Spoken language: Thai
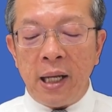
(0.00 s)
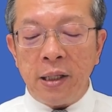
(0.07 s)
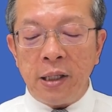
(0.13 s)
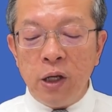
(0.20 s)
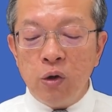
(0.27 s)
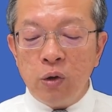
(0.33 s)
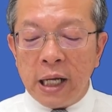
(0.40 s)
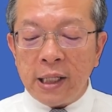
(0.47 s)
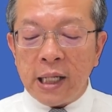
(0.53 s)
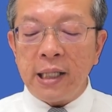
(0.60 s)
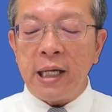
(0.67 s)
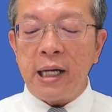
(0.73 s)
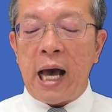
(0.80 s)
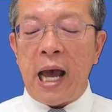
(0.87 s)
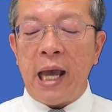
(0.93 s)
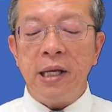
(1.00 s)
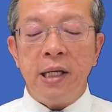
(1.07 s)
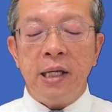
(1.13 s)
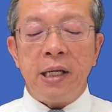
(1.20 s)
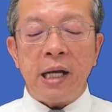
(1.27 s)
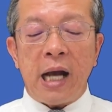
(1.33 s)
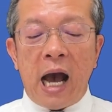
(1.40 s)
ที่อยู่ในท่านทั้งหลาย
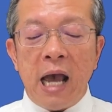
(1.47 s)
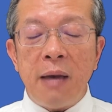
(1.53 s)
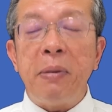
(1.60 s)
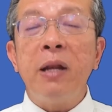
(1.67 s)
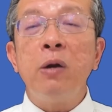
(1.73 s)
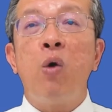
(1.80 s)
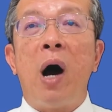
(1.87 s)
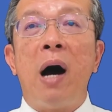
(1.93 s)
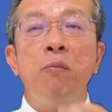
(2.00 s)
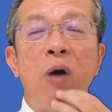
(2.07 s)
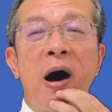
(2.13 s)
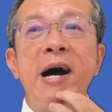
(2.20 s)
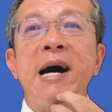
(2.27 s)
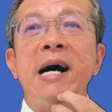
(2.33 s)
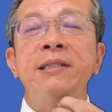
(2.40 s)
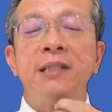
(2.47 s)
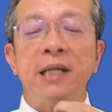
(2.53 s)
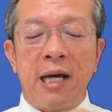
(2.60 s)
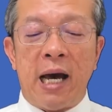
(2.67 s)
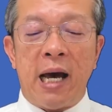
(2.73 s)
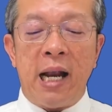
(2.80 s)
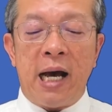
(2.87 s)
กลายเป็นความหวังอันส
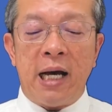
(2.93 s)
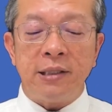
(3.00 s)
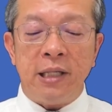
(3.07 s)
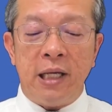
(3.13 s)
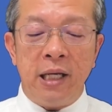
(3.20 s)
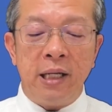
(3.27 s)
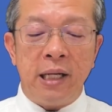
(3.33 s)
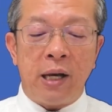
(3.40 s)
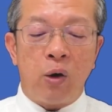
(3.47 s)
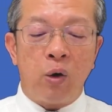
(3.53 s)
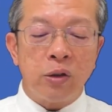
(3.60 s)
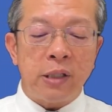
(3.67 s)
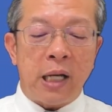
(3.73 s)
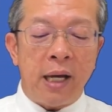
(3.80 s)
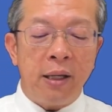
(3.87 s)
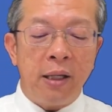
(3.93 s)
ง่าราศีในโครไซ